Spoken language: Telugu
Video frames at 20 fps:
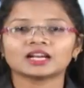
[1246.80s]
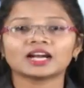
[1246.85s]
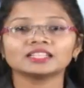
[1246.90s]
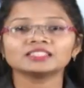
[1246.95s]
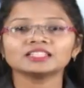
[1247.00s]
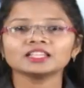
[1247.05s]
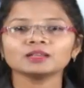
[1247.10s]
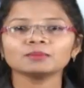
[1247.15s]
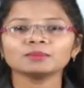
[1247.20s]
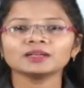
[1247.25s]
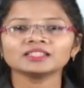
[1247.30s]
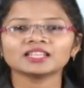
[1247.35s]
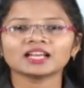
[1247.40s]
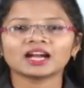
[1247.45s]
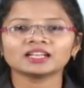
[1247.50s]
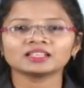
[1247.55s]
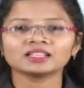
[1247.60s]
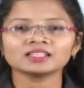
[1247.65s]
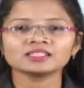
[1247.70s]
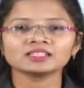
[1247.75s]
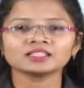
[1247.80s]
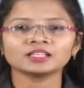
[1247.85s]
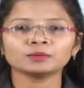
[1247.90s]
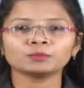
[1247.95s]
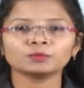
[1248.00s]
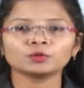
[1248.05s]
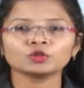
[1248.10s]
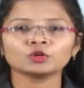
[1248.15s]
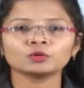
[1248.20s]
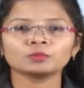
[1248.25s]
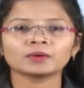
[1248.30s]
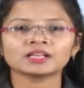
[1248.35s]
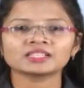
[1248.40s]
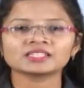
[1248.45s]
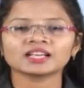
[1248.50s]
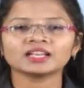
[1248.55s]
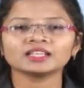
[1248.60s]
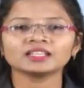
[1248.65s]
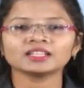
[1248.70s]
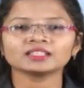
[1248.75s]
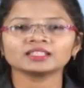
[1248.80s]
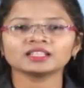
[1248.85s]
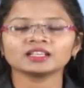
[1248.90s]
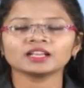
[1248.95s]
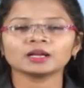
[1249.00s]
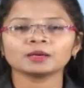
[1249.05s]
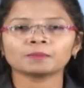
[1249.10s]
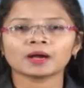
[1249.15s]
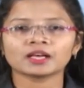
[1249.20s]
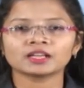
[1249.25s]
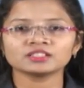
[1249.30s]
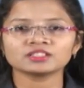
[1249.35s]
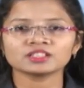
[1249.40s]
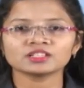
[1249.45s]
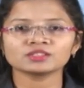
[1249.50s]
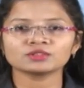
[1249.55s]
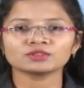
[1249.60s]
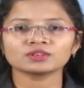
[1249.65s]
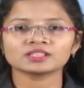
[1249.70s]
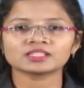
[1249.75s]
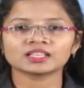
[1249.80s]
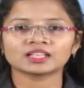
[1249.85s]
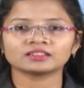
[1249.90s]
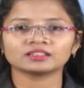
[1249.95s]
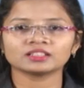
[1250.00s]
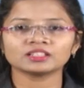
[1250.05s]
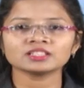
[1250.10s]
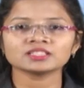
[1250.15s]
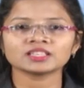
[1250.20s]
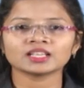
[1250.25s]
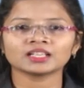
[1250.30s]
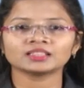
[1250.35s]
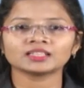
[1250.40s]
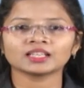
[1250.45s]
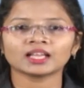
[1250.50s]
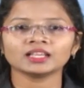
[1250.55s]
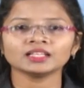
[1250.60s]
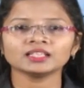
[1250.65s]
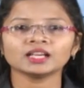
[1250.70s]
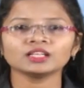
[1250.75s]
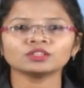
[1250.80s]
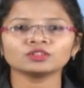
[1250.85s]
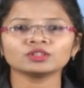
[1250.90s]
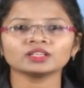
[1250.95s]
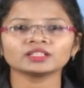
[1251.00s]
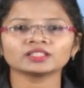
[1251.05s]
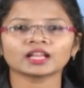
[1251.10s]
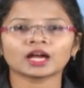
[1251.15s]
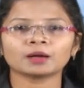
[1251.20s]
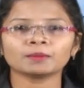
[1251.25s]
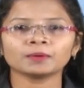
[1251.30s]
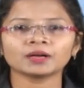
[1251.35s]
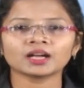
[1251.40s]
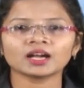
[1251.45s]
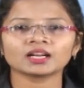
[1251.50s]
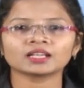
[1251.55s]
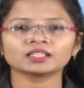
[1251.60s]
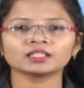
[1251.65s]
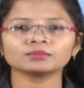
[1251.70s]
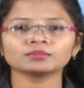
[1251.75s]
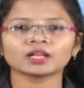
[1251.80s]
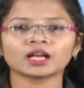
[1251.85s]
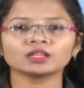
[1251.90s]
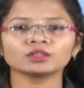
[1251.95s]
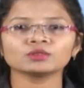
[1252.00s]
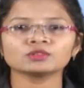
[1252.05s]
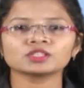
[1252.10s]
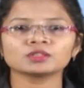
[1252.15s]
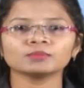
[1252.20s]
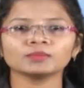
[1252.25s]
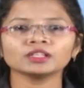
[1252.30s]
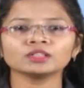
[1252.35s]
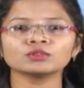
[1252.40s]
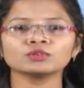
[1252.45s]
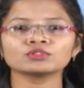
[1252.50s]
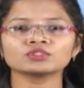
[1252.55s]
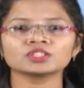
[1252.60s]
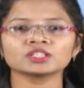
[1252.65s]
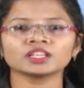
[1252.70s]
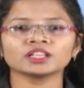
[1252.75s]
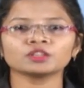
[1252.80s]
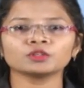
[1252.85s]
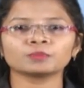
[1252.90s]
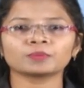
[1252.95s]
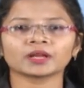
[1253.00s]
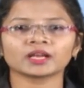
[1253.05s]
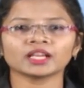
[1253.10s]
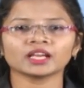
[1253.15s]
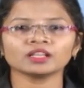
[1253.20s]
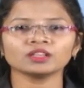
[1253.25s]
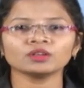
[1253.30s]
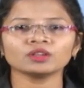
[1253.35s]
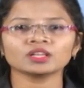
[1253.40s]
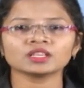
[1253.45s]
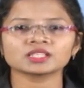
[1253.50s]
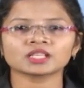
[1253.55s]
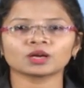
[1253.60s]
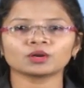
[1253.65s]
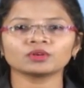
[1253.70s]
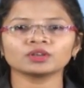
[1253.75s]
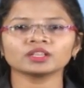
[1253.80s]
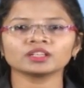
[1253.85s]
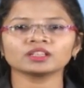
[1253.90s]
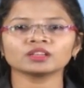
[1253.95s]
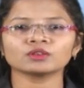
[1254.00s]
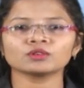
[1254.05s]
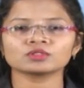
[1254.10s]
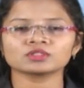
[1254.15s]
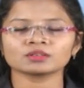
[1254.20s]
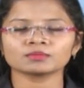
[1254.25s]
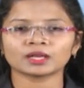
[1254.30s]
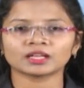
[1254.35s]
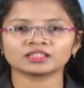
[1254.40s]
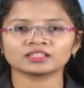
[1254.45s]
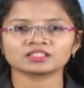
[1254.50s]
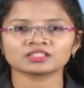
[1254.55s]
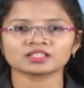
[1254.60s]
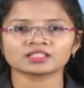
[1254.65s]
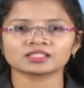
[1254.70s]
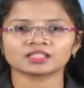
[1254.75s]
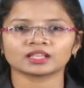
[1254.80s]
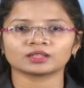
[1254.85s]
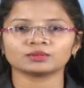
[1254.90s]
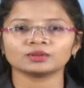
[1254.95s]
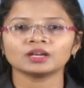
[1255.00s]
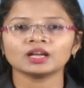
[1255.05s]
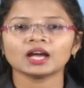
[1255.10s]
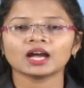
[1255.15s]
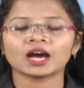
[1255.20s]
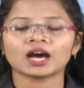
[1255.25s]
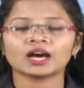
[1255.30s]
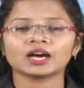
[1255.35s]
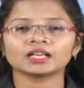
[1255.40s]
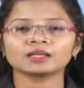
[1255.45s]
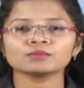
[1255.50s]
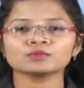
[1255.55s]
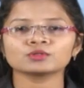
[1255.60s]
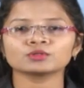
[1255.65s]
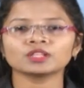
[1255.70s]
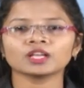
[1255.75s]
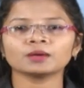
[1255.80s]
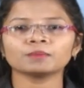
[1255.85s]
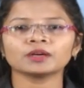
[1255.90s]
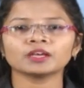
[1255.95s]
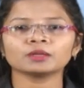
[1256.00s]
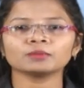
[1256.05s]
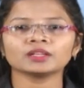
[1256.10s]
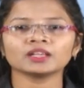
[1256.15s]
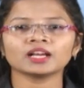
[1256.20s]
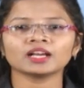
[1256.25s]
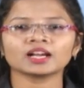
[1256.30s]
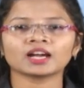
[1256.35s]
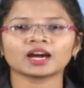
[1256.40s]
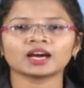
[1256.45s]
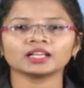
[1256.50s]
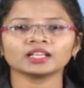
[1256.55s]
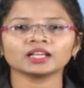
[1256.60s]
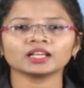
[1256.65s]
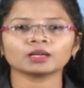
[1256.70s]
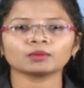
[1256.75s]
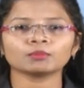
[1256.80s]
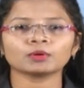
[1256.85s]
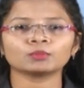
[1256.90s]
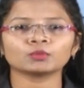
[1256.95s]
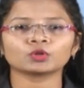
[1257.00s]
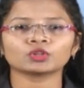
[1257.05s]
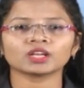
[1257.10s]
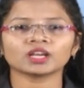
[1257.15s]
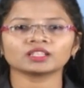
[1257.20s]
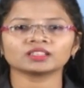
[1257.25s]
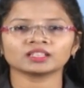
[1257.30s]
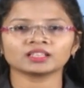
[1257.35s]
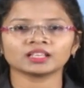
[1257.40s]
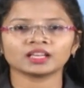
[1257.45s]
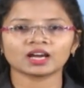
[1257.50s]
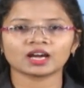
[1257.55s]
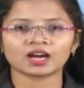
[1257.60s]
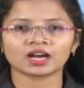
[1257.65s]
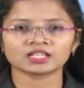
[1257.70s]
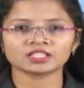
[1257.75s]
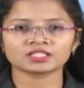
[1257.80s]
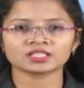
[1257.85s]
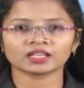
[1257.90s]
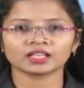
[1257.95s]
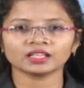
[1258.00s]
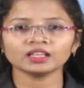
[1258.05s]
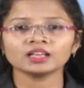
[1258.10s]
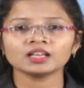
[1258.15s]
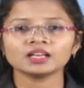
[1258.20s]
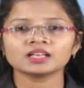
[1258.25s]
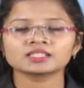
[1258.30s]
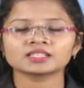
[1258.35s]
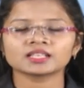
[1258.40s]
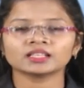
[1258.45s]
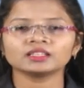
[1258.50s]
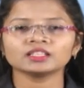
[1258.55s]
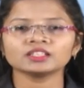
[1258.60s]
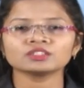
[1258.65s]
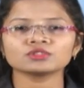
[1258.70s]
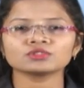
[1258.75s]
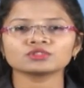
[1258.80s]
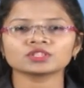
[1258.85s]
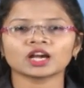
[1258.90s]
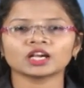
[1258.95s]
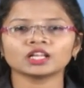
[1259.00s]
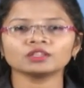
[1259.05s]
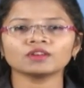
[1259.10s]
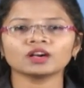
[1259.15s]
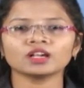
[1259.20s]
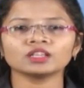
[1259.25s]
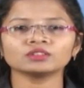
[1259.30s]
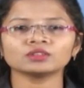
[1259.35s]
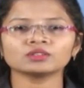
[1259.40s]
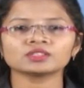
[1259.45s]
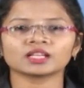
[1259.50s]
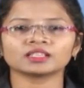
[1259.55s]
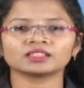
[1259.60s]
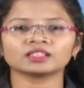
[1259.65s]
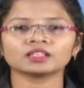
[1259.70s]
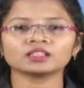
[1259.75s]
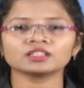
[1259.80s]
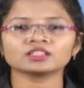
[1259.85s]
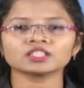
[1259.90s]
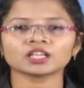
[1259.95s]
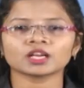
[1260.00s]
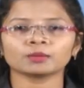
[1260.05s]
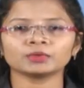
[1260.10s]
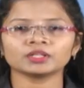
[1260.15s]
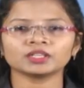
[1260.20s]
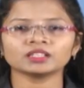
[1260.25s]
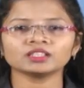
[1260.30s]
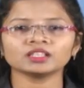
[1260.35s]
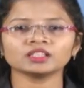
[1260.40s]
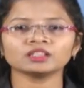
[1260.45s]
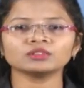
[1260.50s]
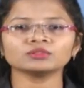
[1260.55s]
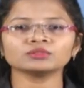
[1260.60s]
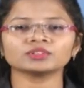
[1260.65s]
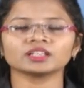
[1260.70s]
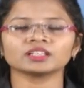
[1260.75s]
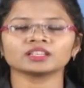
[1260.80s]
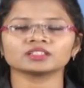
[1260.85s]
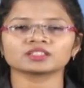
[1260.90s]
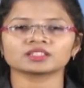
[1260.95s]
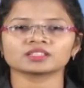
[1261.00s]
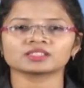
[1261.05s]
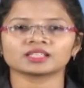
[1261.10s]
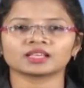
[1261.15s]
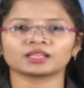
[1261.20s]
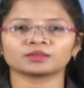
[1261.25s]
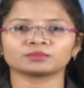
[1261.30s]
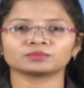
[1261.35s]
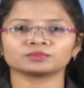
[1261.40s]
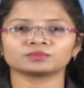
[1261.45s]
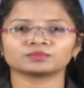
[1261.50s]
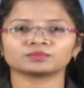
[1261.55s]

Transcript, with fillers: ఆదిలాబాద్ ఆర్టీసీ డిపోలో బస్ కండక్టర్ గా పనిచేస్తున్న సతీష్ తన తల్లిదండ్రుల జ్ఞాపకార్థం నాలుగు సిమెంట్ కుర్చీలను ప్రయాణికుల సౌకర్యం కోసం అందజేశారు ఆర్ఎం సుధా పరిమళ కార్యక్రమ ముఖ్య అతిథిగా హాజరై సతీష్ ను శాలువాలతో సత్కరించి అభినందనలు తెలియజేశారు